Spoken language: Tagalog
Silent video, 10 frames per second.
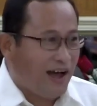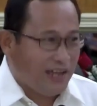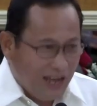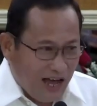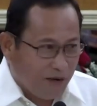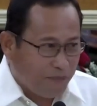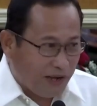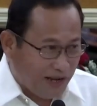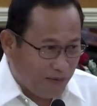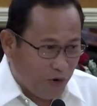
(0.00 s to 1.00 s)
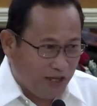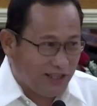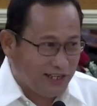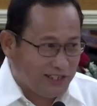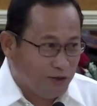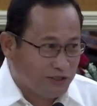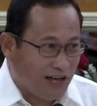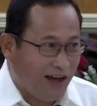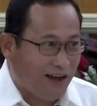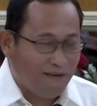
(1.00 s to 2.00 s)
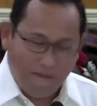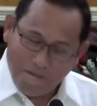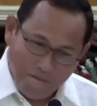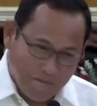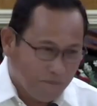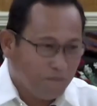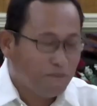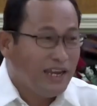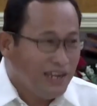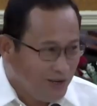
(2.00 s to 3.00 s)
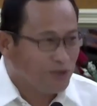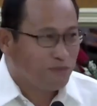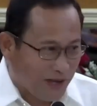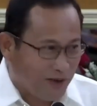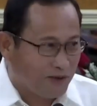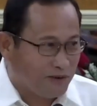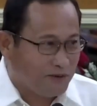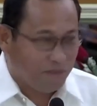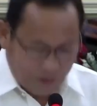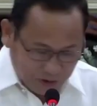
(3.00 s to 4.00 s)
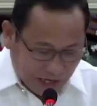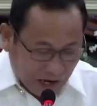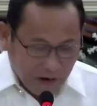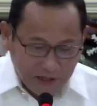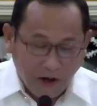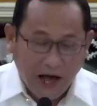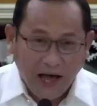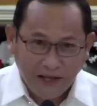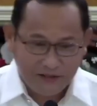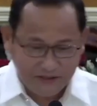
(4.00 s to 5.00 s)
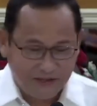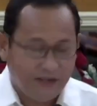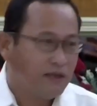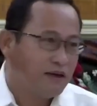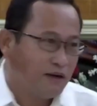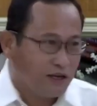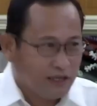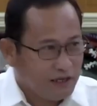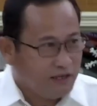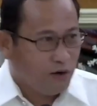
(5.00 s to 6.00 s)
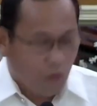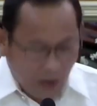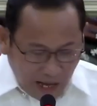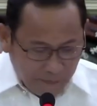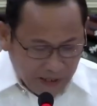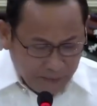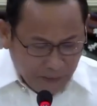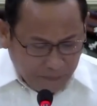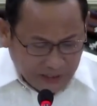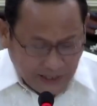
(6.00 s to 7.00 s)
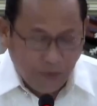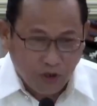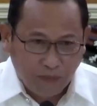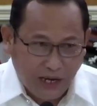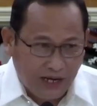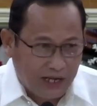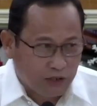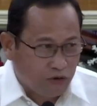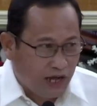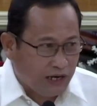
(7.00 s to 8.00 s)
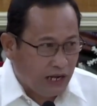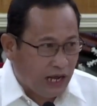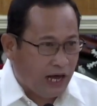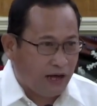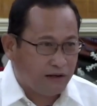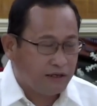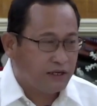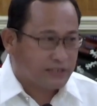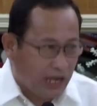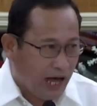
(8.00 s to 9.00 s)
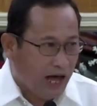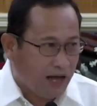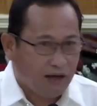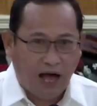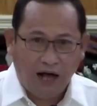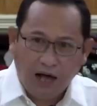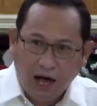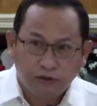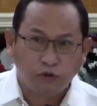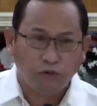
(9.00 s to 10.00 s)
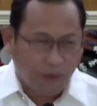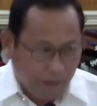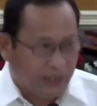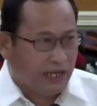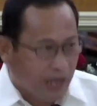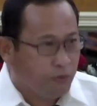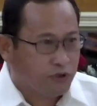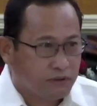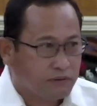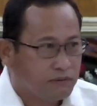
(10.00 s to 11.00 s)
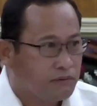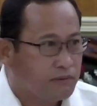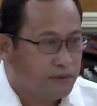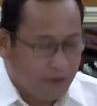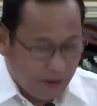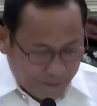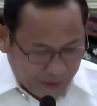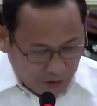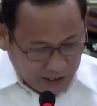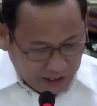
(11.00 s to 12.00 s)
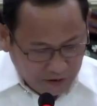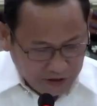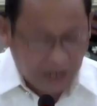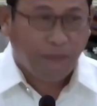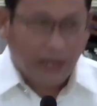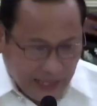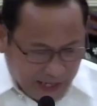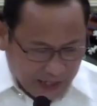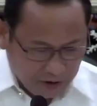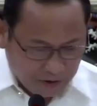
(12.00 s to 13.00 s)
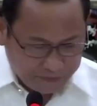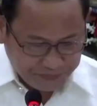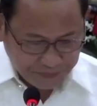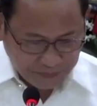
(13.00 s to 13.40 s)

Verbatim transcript: ang ilahang panginabuhi diri sa yuta manindot pagyod. Pero tanaw na to ha. Wala man mapasabot mga kaigsunan nga sala ang atong pagpaningkamot. Pero nagingon diri bantayan na to.